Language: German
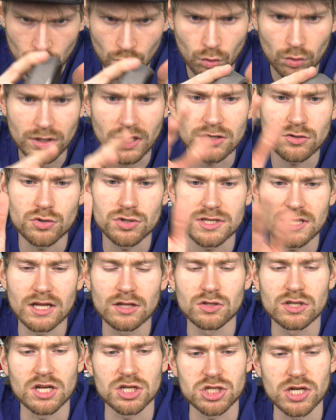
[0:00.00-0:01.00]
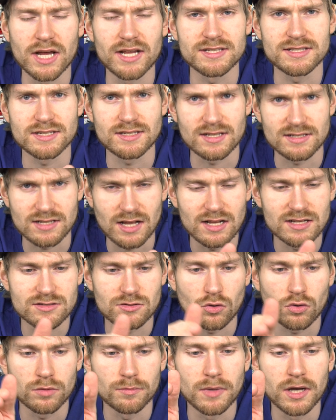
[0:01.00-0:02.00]
Und natürlich unterscheidet sich das alles
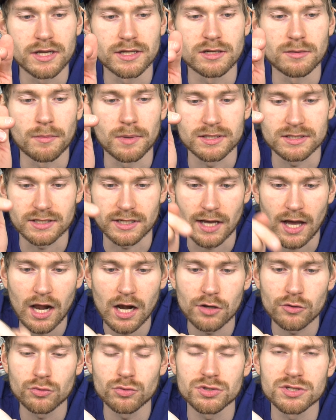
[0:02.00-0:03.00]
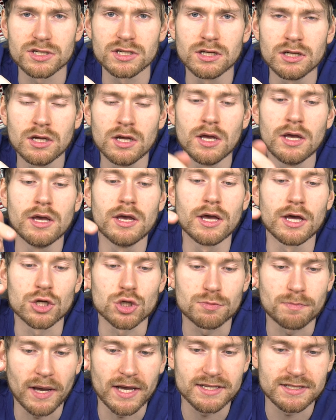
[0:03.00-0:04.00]
auch immer in der Materialgüte.
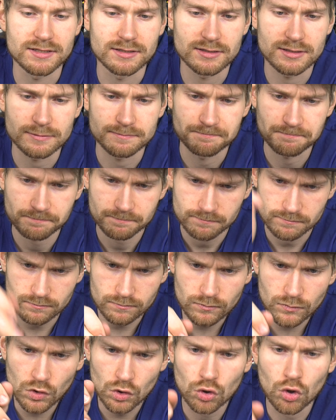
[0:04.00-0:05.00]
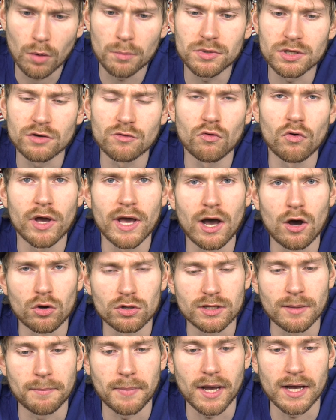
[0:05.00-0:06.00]
Entsprechend kommt irgendwoher auch
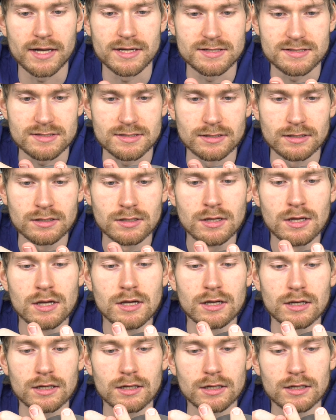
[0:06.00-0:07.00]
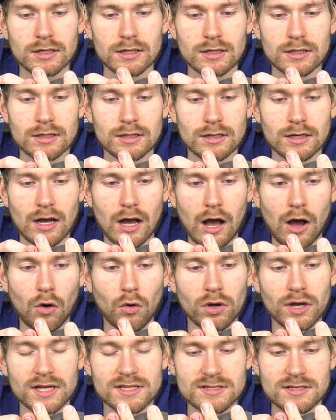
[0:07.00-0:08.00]
der Preis. Ne? Äh,
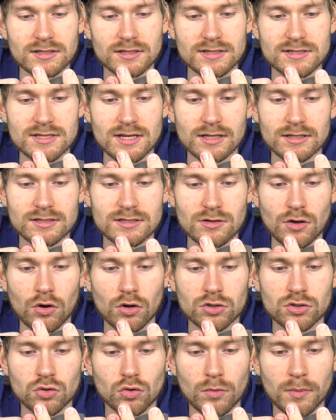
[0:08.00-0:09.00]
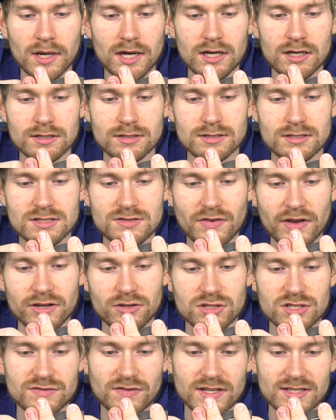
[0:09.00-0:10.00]
auch ganz interessant, Oktober
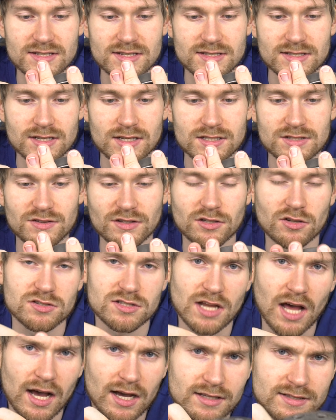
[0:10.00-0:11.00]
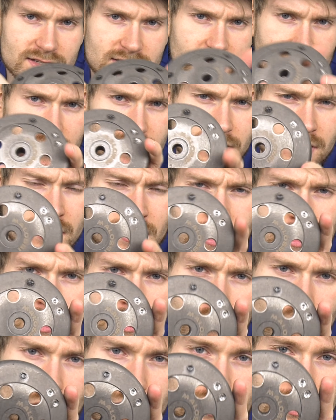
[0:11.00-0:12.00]
22. 2018
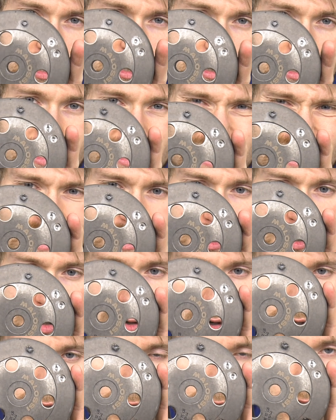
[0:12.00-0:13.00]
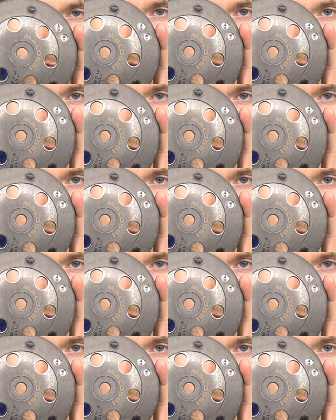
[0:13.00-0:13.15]
wurde diese Glocke